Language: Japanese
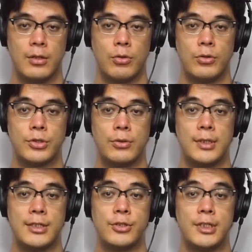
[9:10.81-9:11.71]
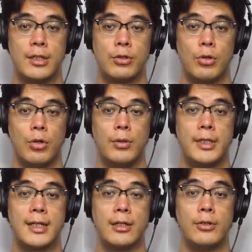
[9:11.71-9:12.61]
公職な主人公、
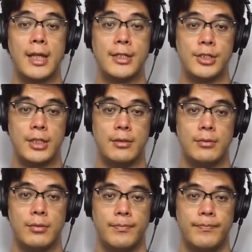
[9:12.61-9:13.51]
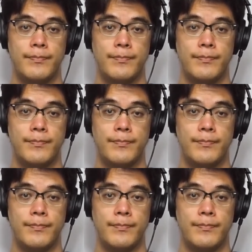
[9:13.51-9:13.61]
光源氏の